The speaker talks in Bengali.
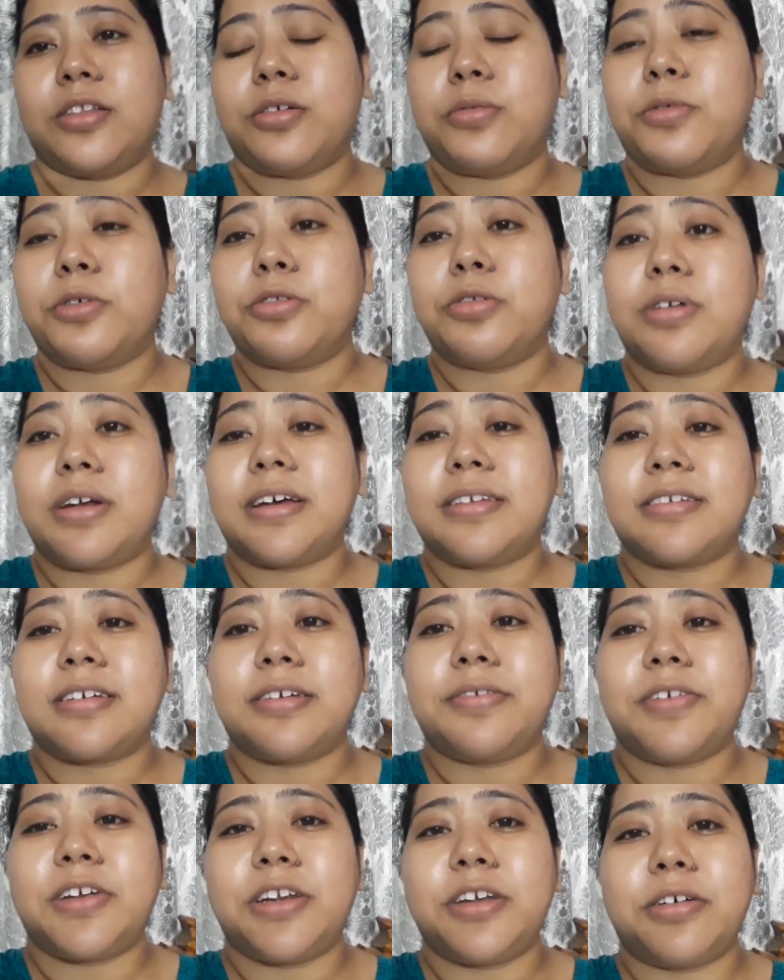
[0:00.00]
তো বন্ধুরা
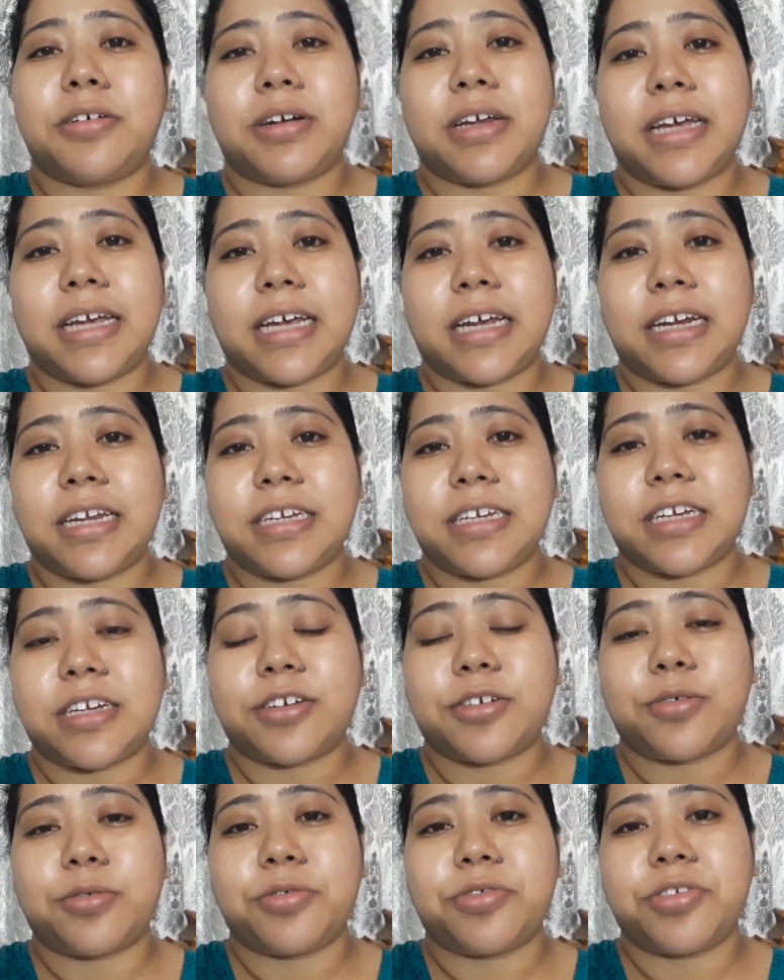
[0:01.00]
আজকের ভিডিওটা এখানেই
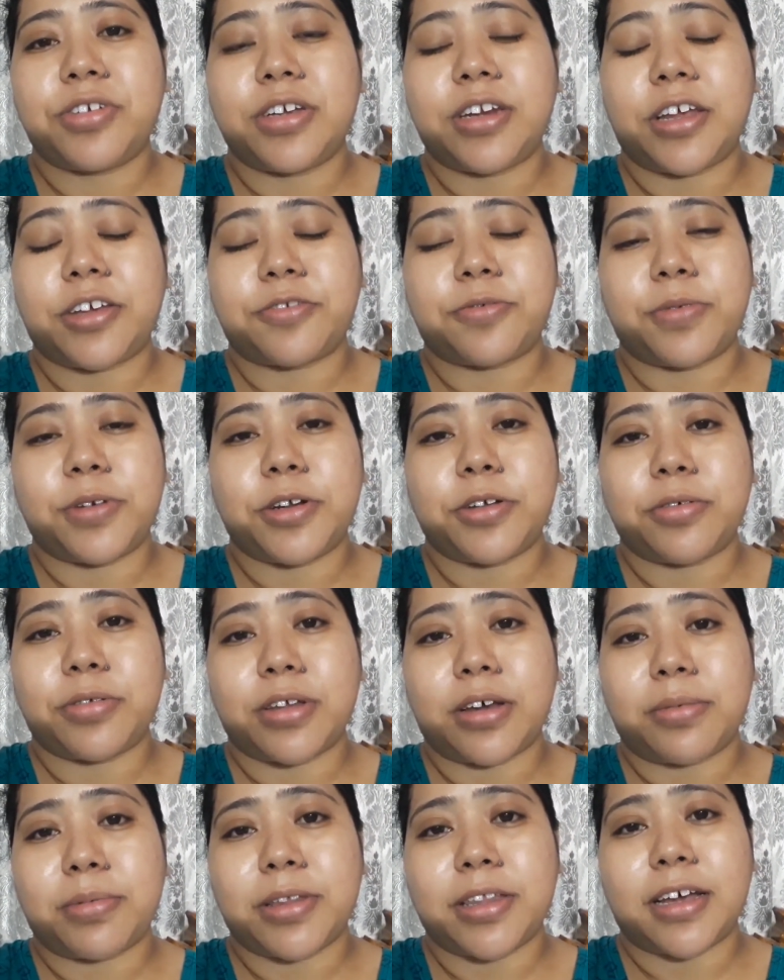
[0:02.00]
শেষ করছি নেক্সট
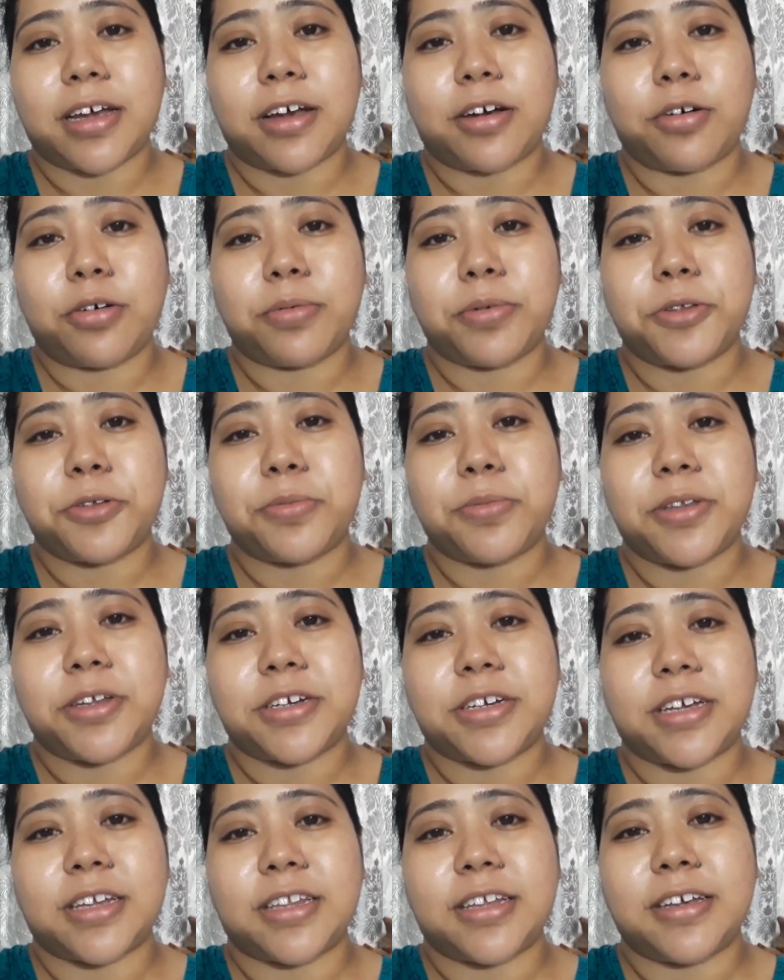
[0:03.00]
ভিডিওতে আবার দেখা হবে
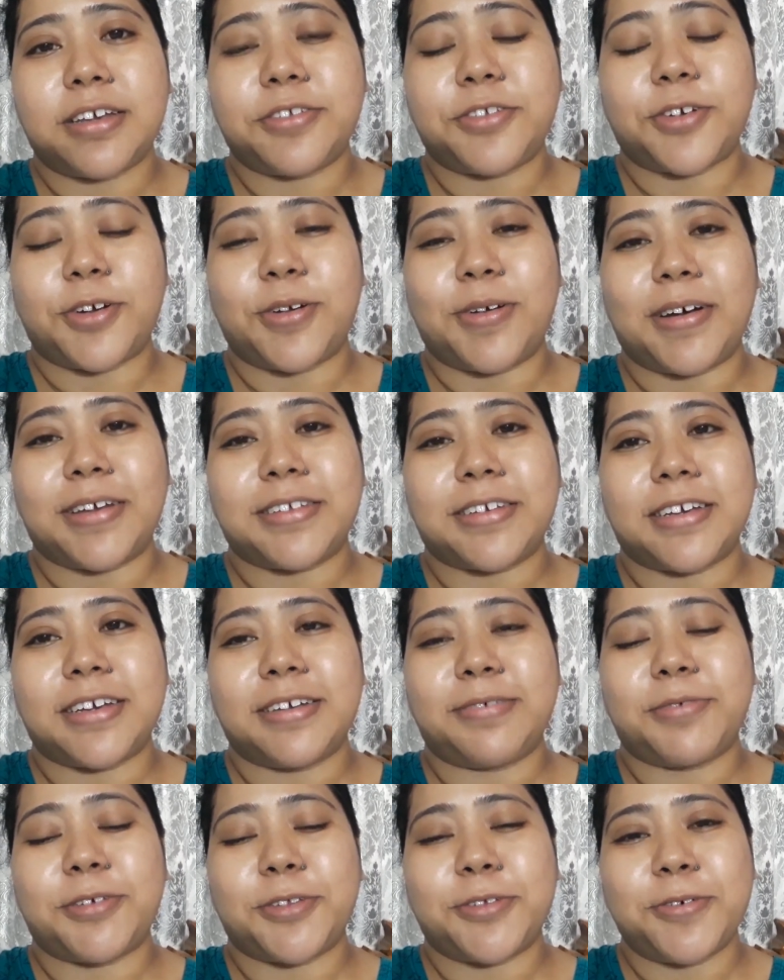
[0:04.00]
তোমাদের সাথে চলো
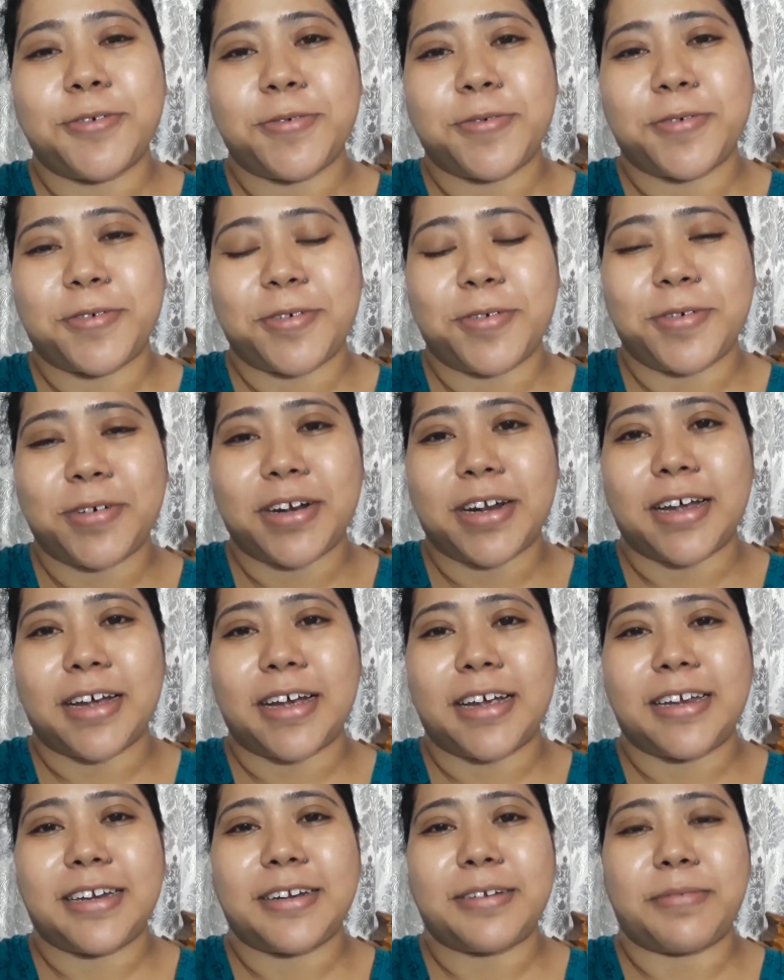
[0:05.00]
আজকের মতো গুড
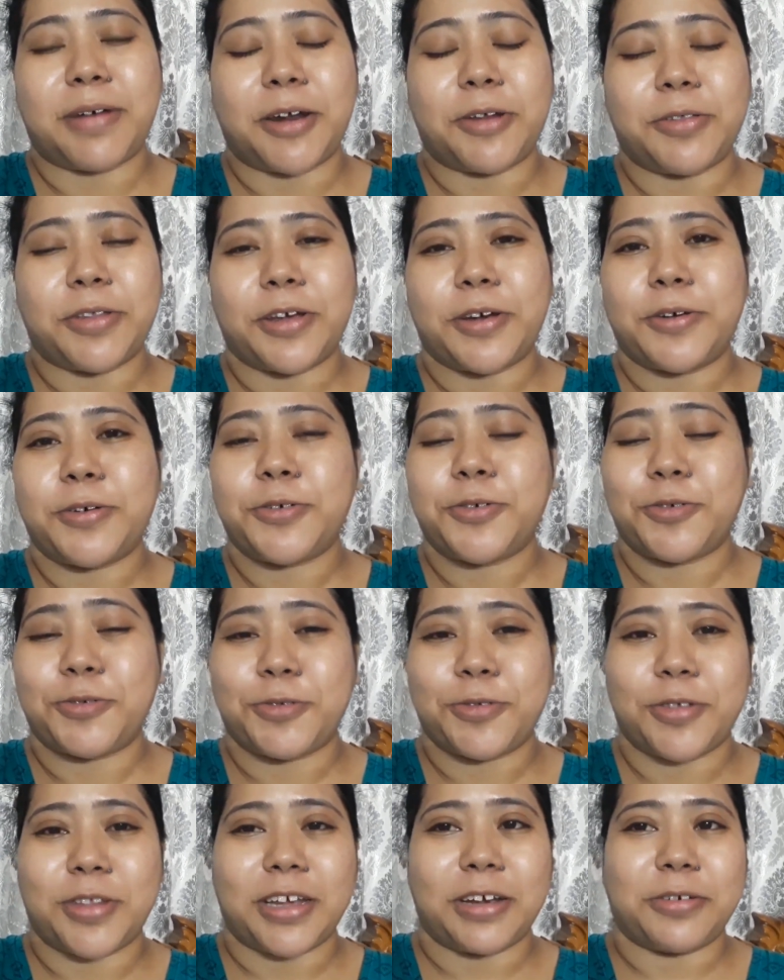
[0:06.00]
নাইট ভালো থেকো
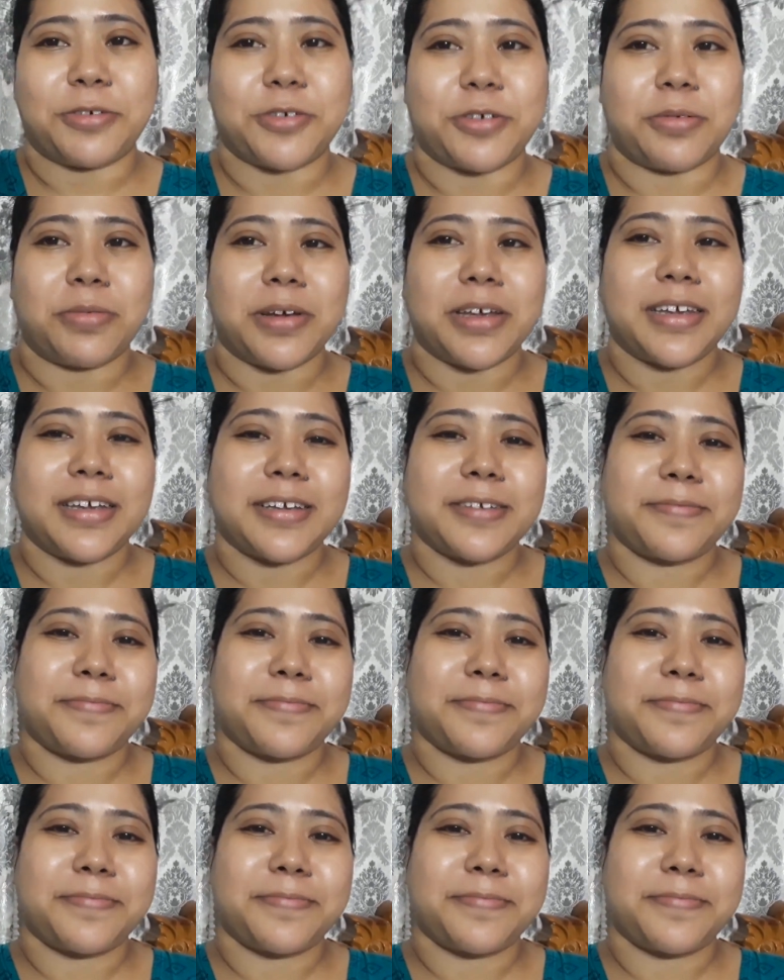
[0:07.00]
সুস্থ থেকো সবাই